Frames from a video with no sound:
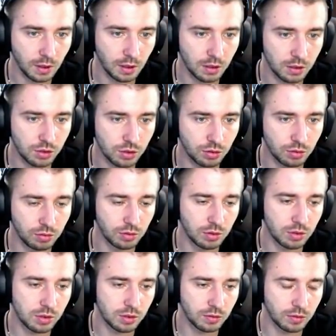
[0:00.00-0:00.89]
Что у
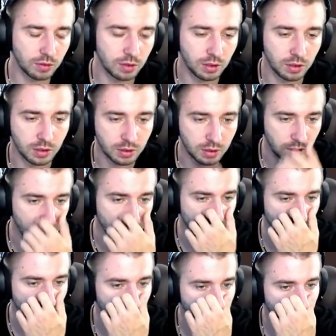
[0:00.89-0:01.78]
нас сегодня
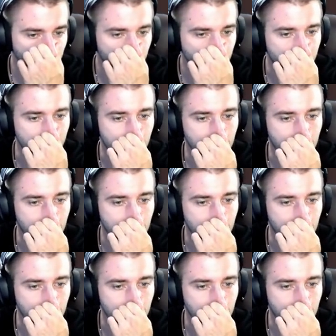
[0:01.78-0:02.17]
интересного есть?